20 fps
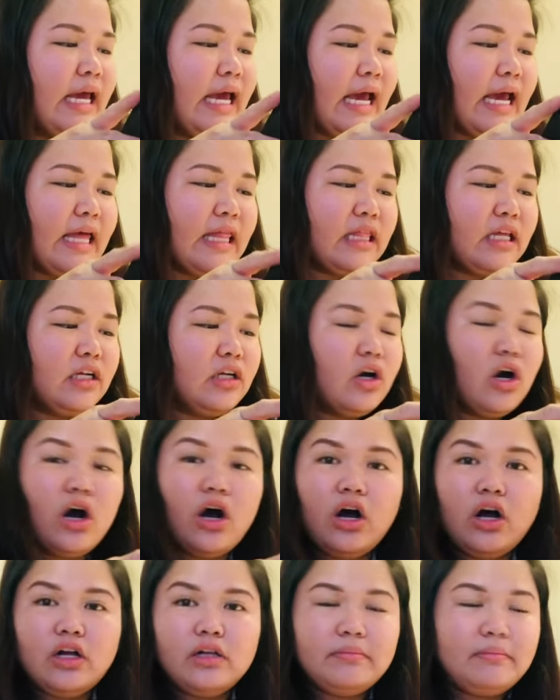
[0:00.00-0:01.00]
And then
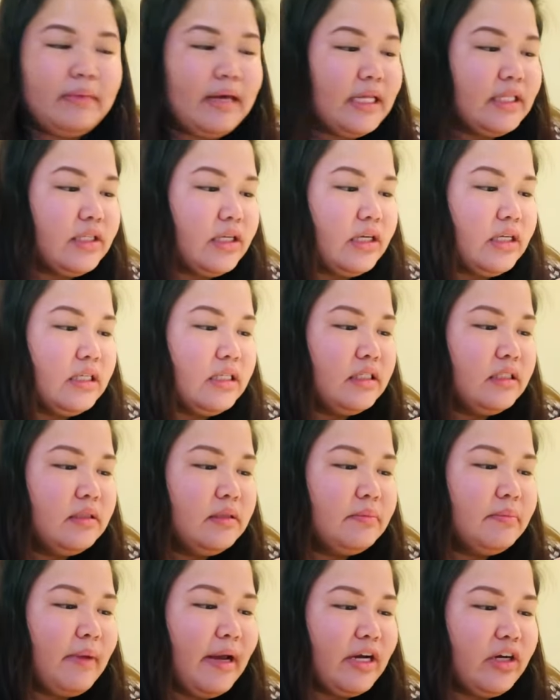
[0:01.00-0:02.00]
all metal
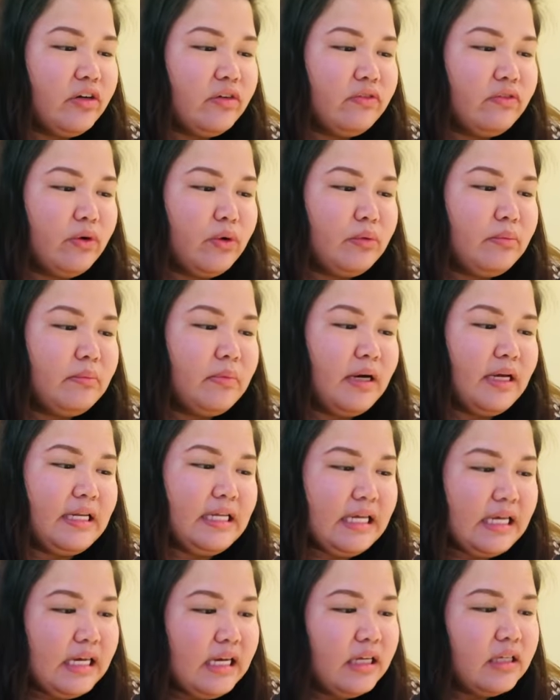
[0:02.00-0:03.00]
microphone
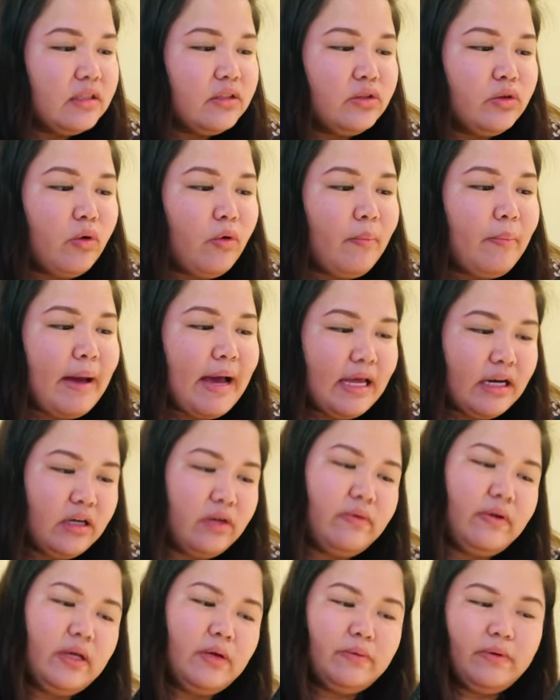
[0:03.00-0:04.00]
body, no
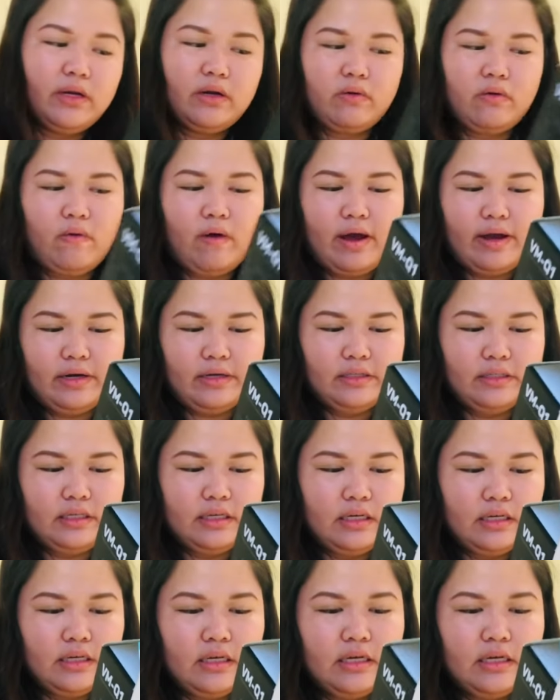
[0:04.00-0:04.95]
battery required.